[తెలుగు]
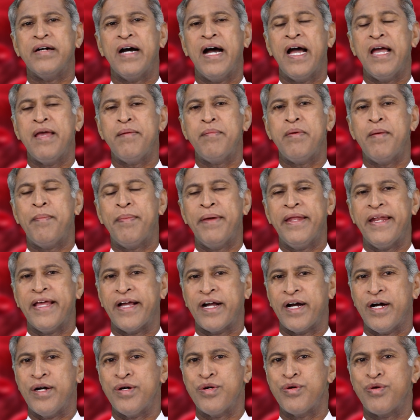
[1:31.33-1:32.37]
హై బీపీని
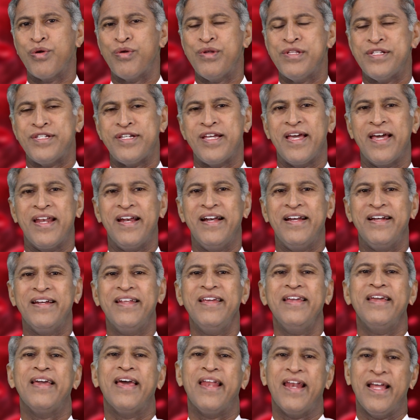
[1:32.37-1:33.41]
కంట్రోల్
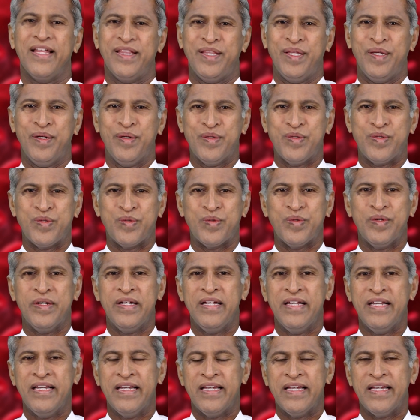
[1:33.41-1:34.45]
చేయాలంటే ఎలా తినొచ్చు
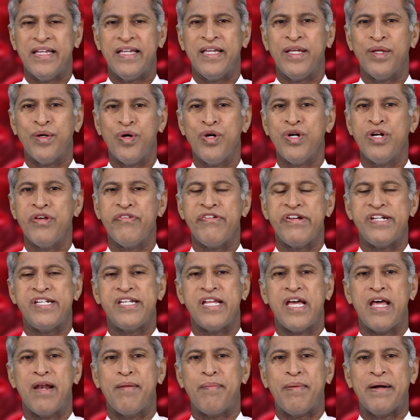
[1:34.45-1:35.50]
ఈ రెండు
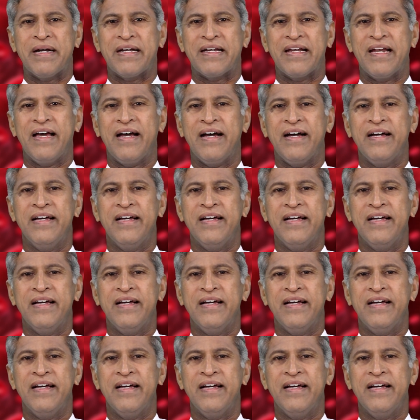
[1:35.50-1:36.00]
విషయాల పట్ల